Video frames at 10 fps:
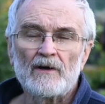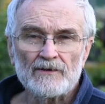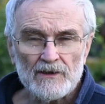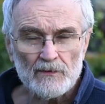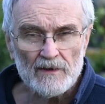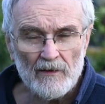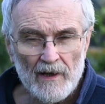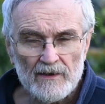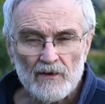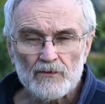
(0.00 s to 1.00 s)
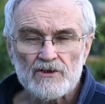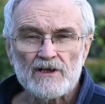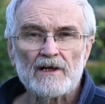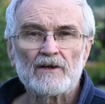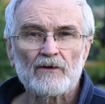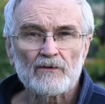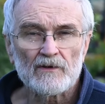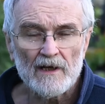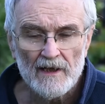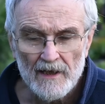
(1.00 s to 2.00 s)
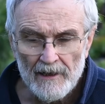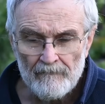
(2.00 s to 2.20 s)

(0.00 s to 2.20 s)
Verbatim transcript: on się tutaj ładnie uszczelni, on tutaj